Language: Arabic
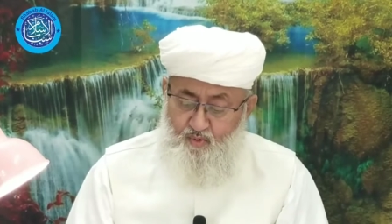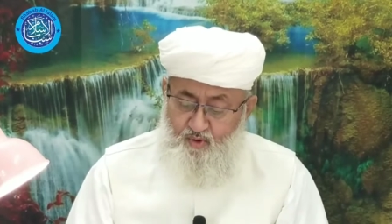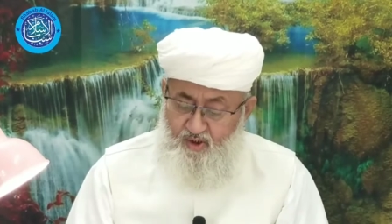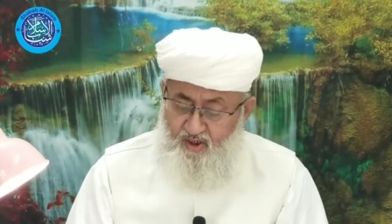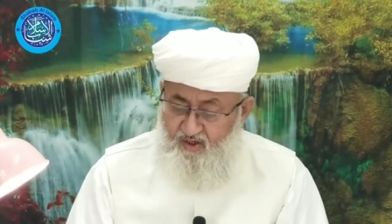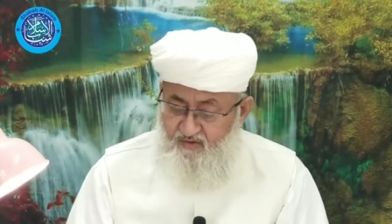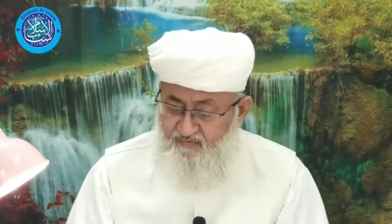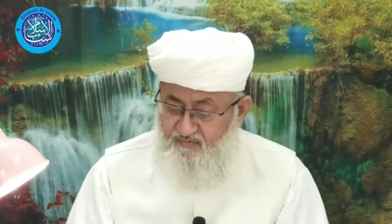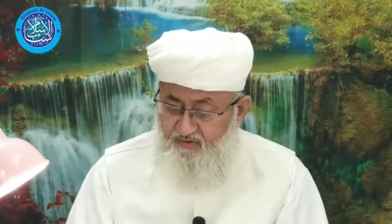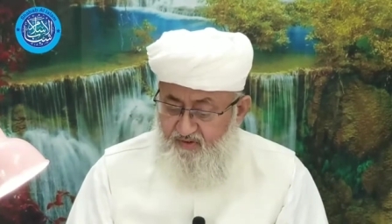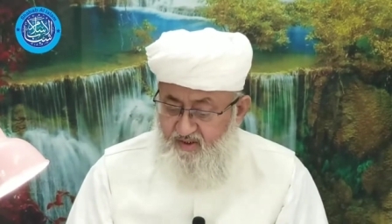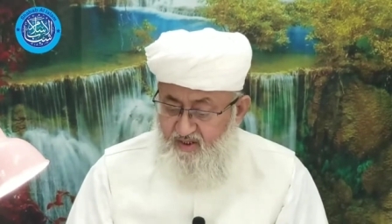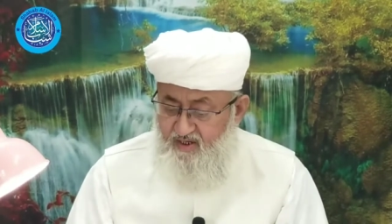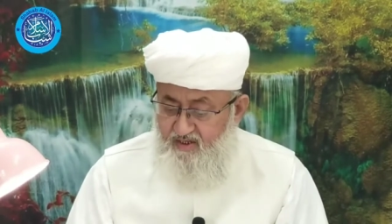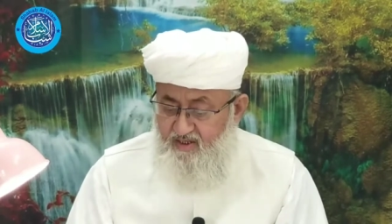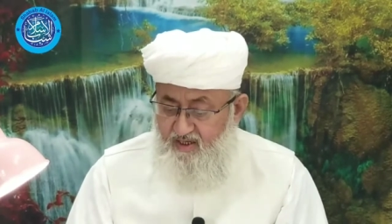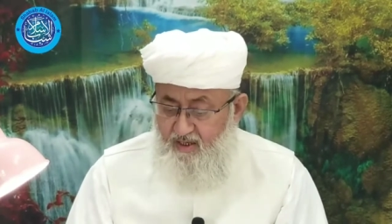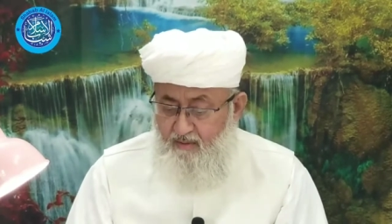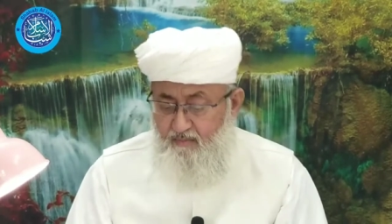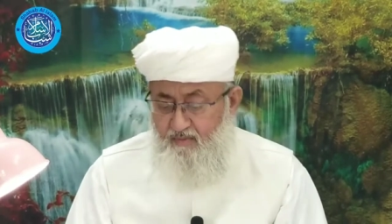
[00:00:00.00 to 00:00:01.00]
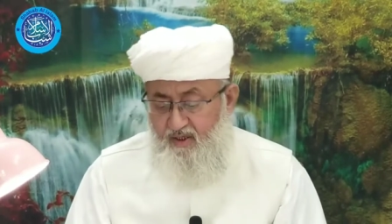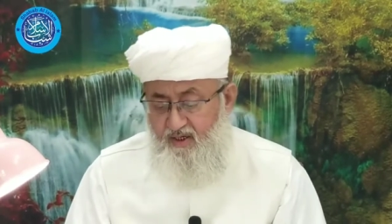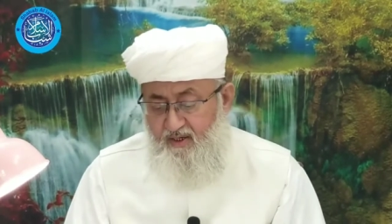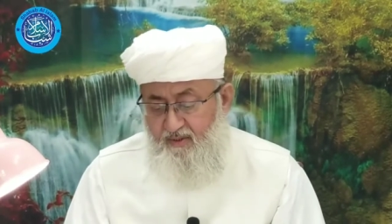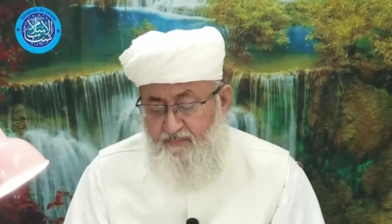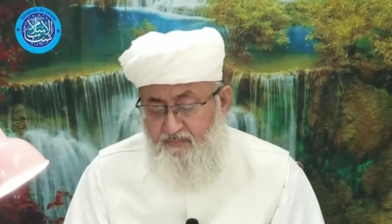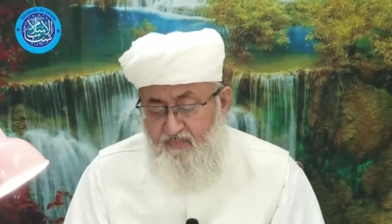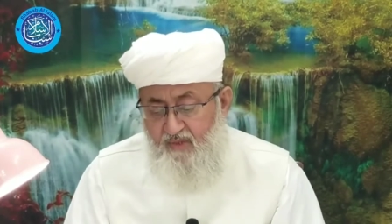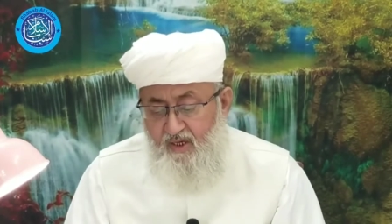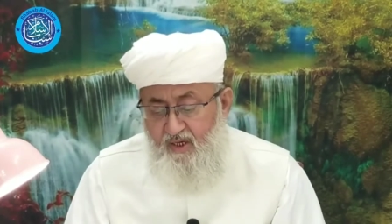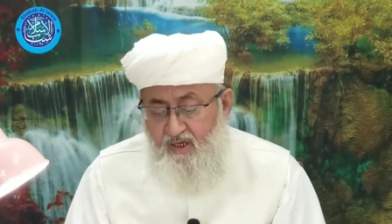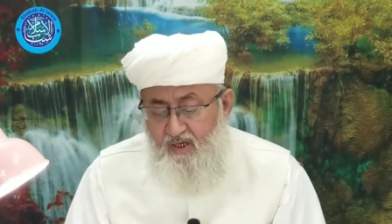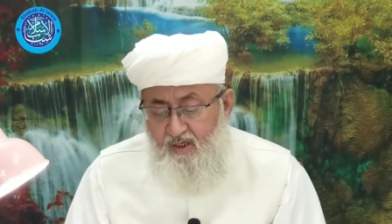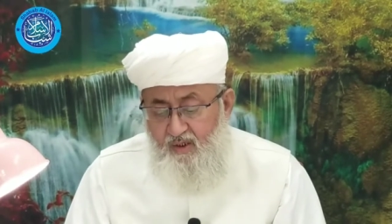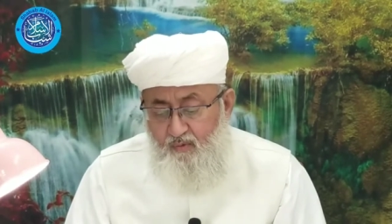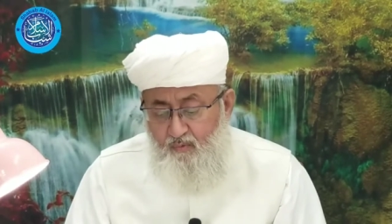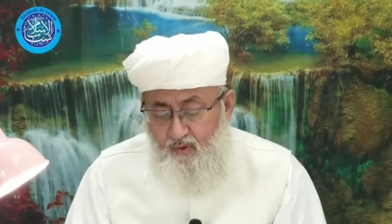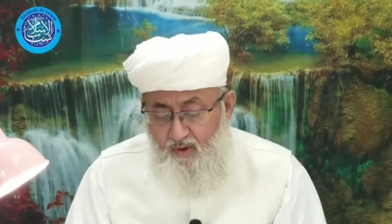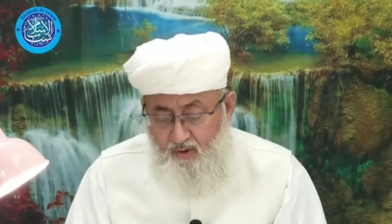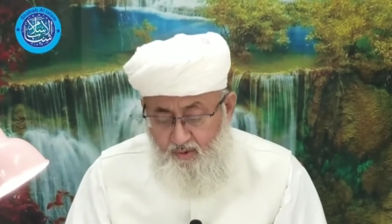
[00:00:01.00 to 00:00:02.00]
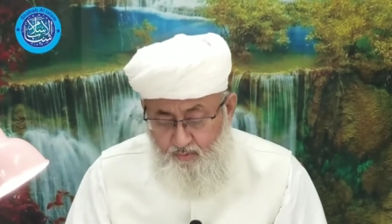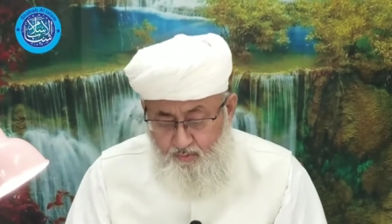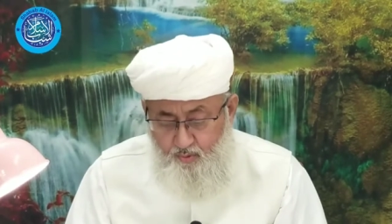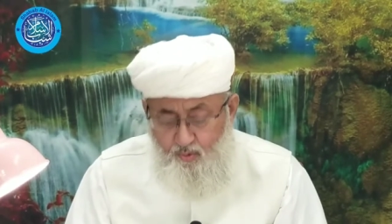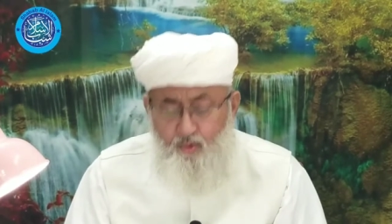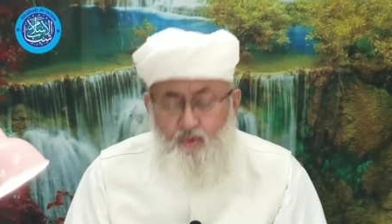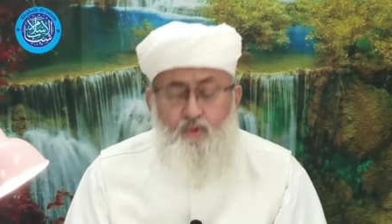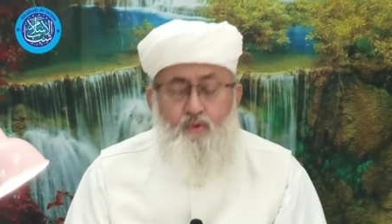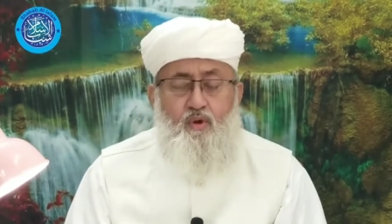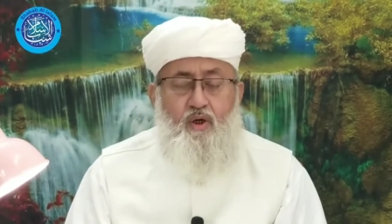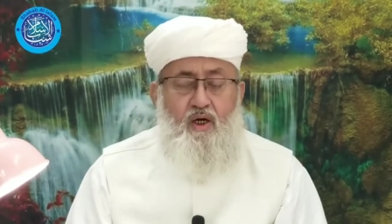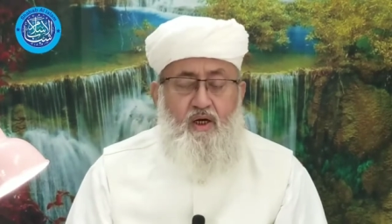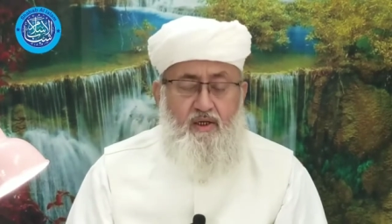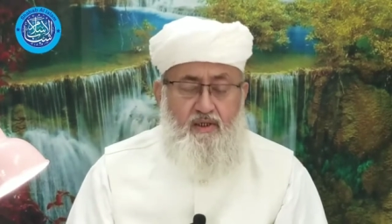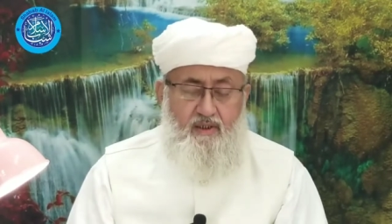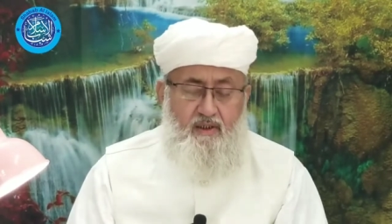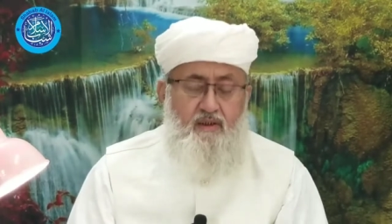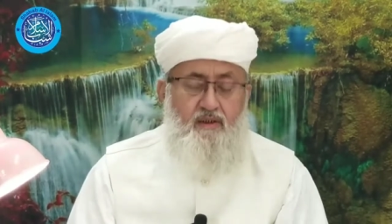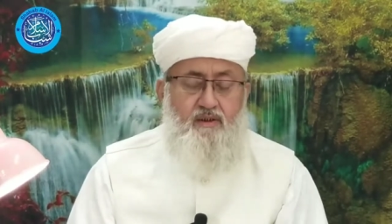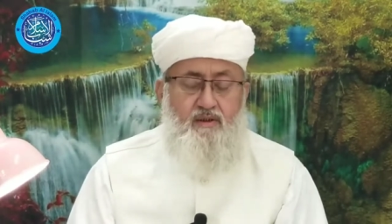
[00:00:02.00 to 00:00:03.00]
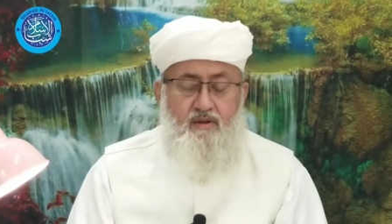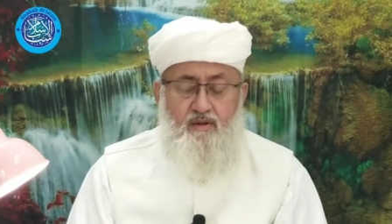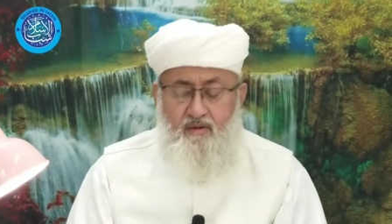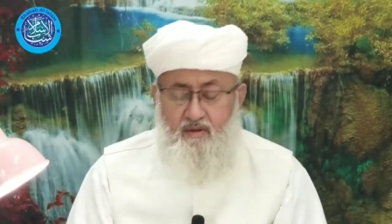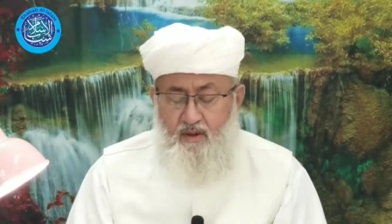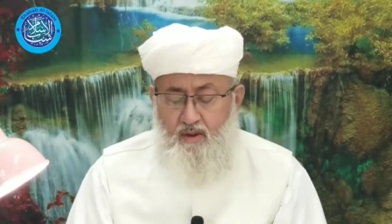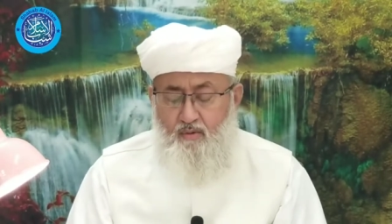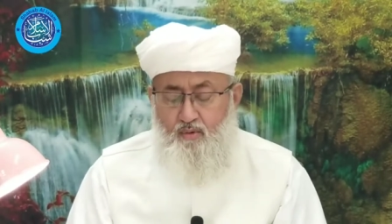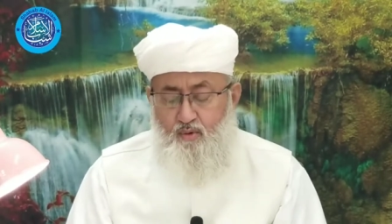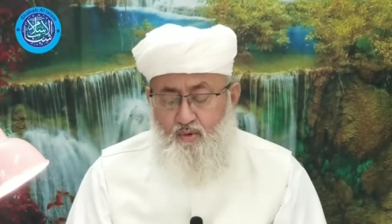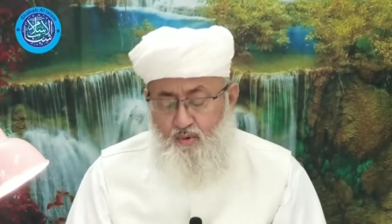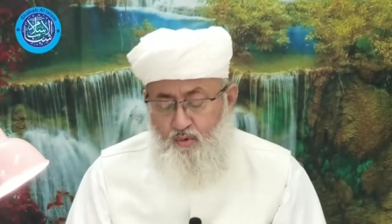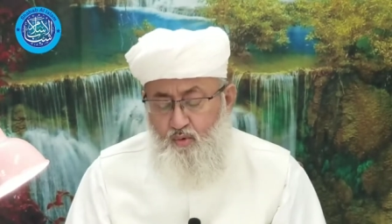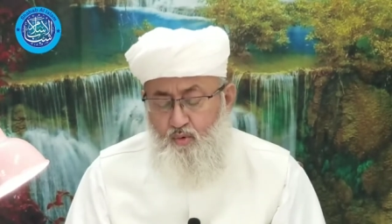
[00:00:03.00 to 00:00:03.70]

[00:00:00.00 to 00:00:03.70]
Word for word: كان منافقا أم لا ويدل عليه